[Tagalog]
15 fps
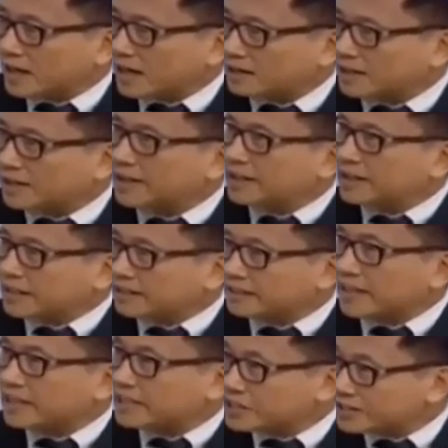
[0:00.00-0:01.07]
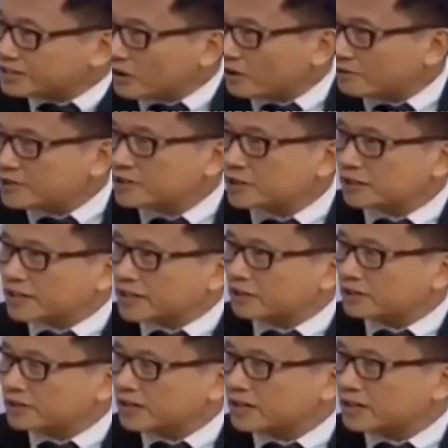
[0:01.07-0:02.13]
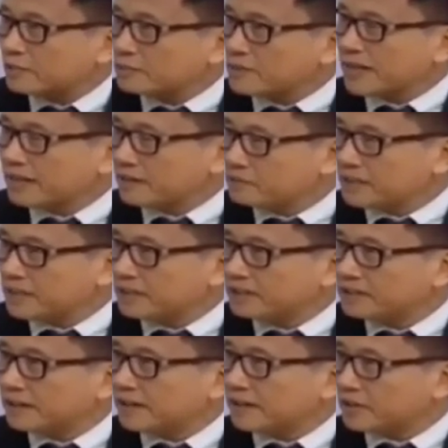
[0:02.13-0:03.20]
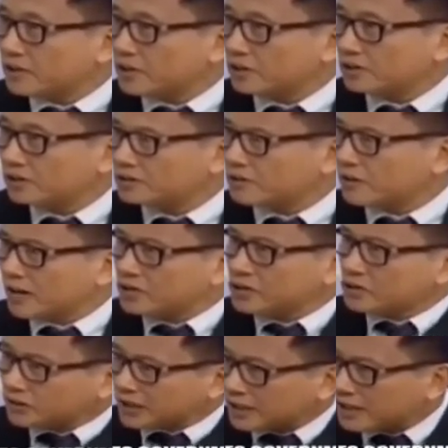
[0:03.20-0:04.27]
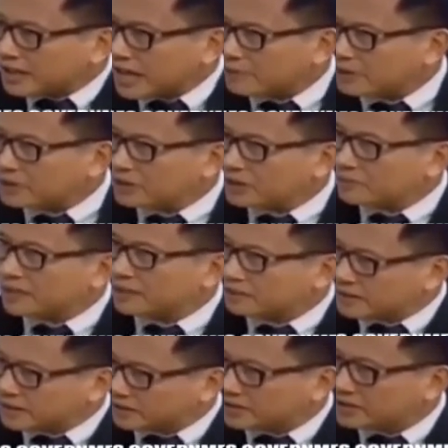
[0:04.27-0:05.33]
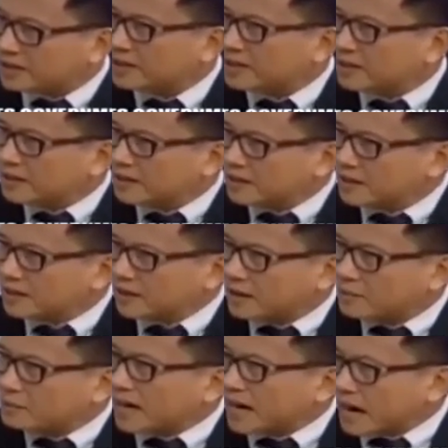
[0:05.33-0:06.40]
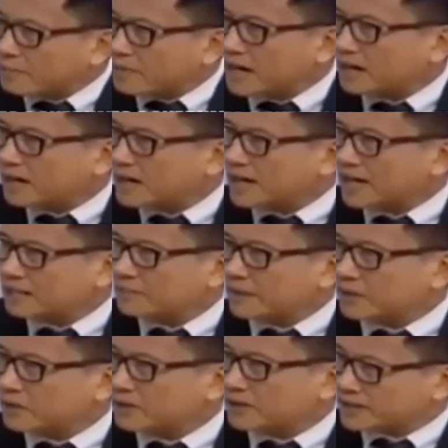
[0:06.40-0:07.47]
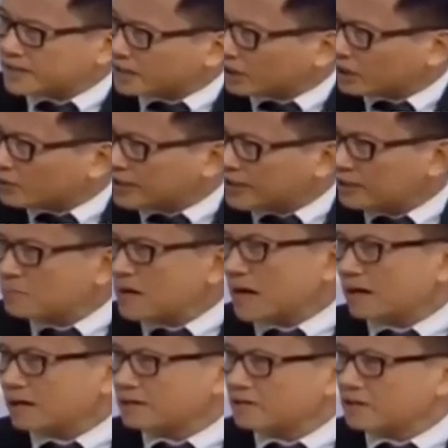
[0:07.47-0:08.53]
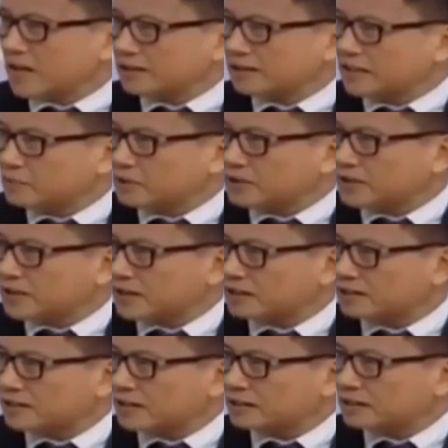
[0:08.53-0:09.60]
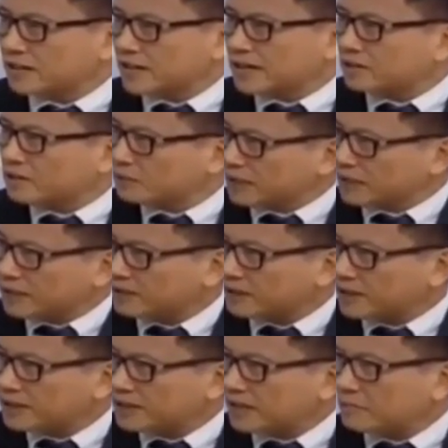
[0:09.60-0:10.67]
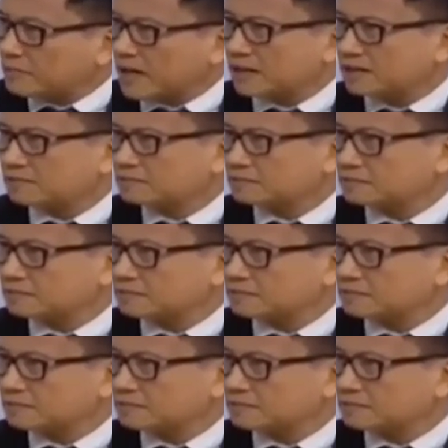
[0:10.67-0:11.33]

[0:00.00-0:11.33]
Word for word: uh, naging intelligence officer kayo ng uh, PNP sa rehiyon. No? So ano yung nalalaman niyo naman dito sa uh, mag-amang uh, Espinosa. Si Kerwin lang ba yung aktibo sa drug trade o pati yung kanyang ama?